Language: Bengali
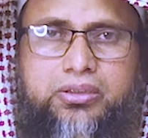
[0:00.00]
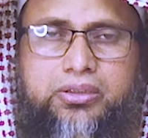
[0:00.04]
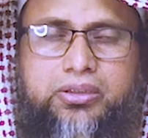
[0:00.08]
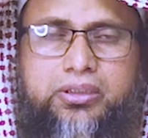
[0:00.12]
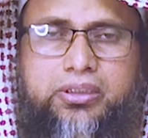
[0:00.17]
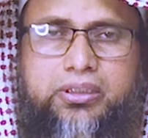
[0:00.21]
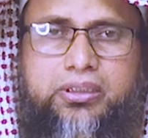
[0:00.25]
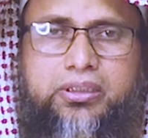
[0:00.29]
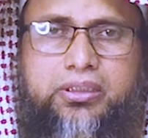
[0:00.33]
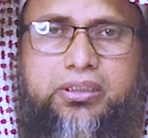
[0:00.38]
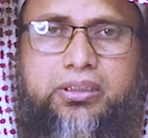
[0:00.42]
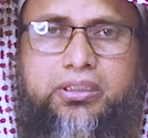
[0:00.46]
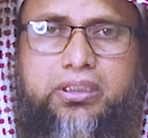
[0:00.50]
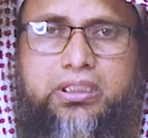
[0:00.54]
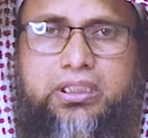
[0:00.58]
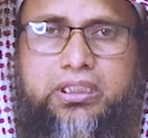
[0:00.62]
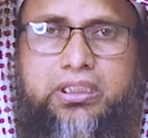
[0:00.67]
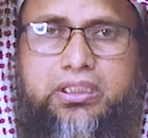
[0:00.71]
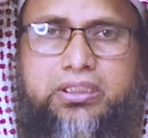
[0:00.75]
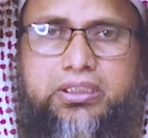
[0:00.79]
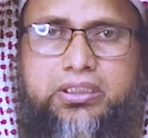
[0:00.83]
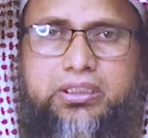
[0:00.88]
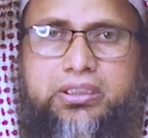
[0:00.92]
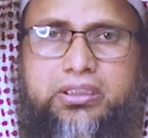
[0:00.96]
সে
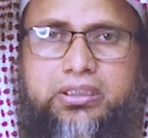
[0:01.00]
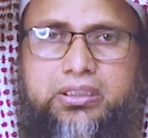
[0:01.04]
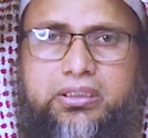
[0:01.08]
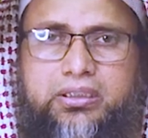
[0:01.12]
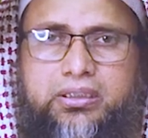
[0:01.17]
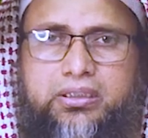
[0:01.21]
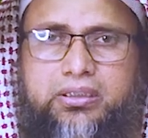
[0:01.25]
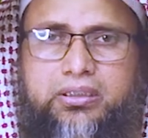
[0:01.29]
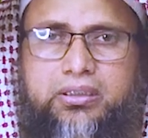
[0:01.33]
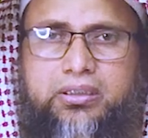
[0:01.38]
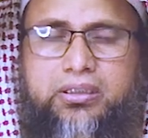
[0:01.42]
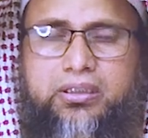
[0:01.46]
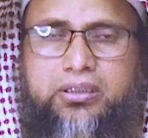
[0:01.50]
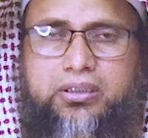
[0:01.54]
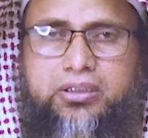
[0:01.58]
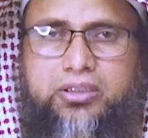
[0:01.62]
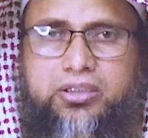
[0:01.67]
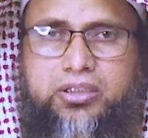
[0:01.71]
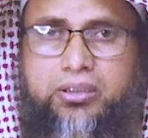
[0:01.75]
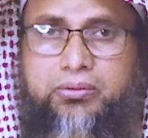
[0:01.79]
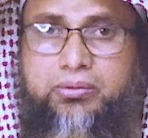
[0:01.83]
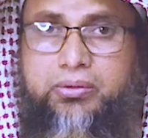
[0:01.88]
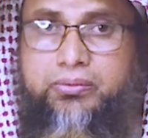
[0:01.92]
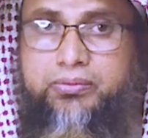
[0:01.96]
নিজে
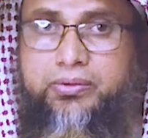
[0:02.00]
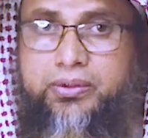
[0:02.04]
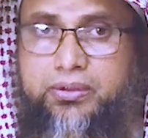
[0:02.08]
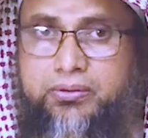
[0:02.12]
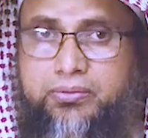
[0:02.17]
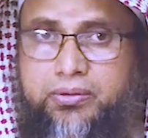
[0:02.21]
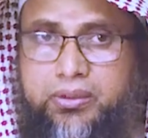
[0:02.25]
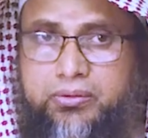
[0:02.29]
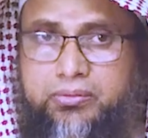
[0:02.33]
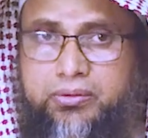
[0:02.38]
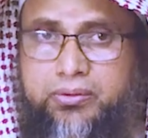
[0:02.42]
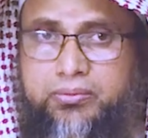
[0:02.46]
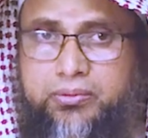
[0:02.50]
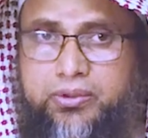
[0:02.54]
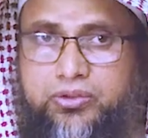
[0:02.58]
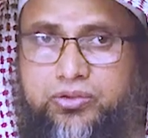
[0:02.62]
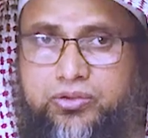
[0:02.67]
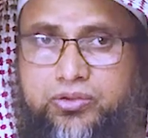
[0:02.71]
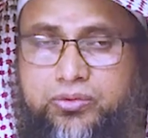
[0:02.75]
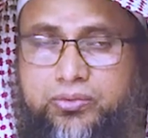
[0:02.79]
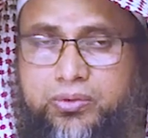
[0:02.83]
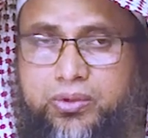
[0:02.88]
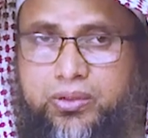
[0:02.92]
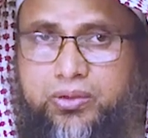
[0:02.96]
স্বাভাবিকভাবে
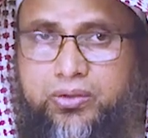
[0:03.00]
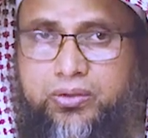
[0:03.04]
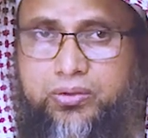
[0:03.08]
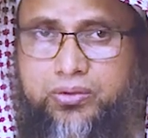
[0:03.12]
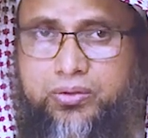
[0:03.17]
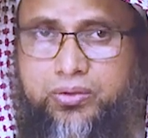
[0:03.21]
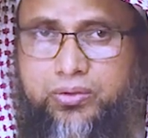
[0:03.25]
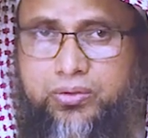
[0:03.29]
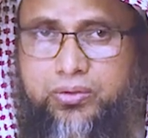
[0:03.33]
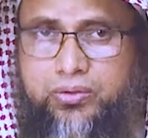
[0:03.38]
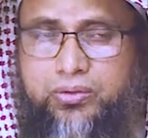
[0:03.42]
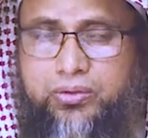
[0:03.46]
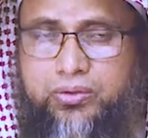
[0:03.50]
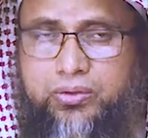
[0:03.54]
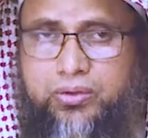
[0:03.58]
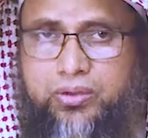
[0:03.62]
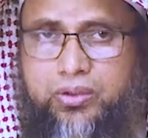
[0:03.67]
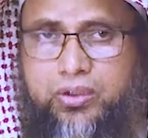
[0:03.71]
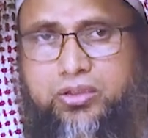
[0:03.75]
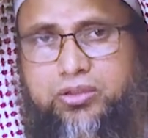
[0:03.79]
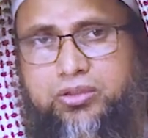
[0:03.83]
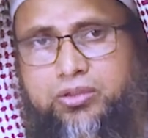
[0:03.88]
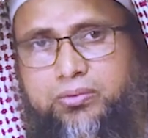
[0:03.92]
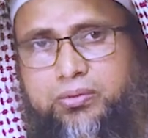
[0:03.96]
মৃত্যুবরণ করুক
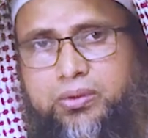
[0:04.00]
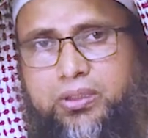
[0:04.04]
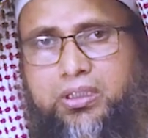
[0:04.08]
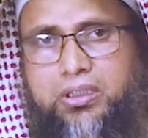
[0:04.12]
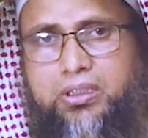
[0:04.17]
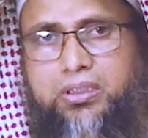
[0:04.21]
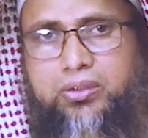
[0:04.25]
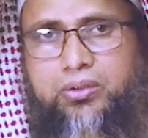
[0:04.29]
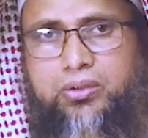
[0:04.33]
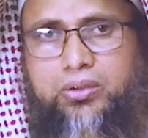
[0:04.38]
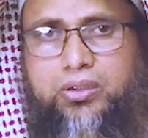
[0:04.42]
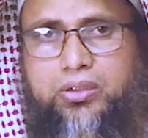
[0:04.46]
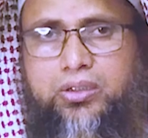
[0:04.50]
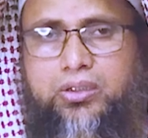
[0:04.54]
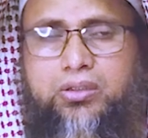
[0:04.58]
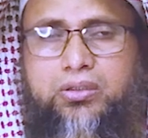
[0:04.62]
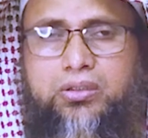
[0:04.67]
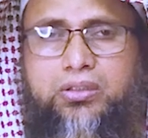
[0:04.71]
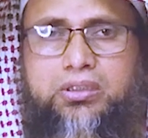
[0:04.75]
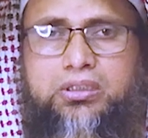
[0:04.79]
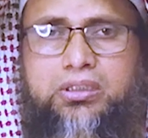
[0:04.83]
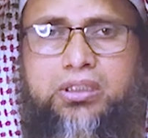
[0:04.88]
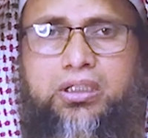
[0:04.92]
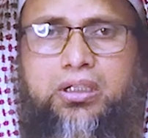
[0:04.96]
অথবা
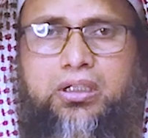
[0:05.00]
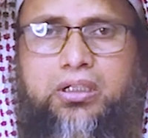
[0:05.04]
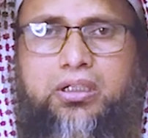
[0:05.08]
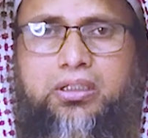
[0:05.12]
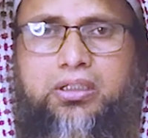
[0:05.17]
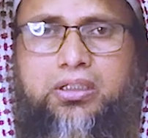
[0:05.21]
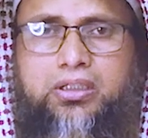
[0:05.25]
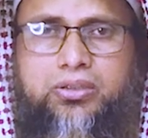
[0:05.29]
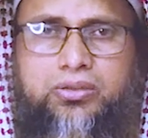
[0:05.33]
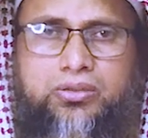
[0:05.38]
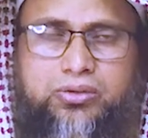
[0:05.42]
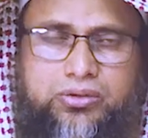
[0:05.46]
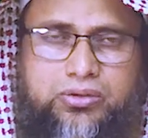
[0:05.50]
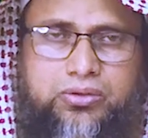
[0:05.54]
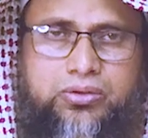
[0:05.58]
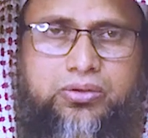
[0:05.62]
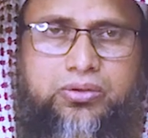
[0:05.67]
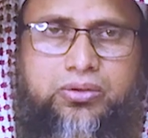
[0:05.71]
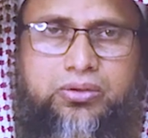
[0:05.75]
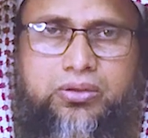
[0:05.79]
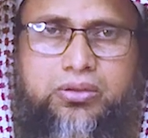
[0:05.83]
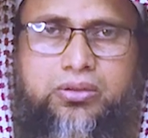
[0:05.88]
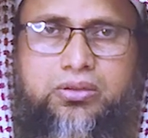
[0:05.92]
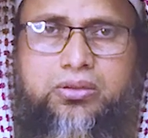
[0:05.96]
অন্যের দ্বারা নিহত
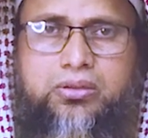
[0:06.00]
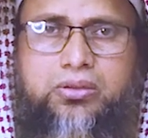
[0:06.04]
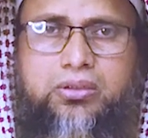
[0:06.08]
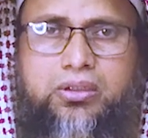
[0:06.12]
হোক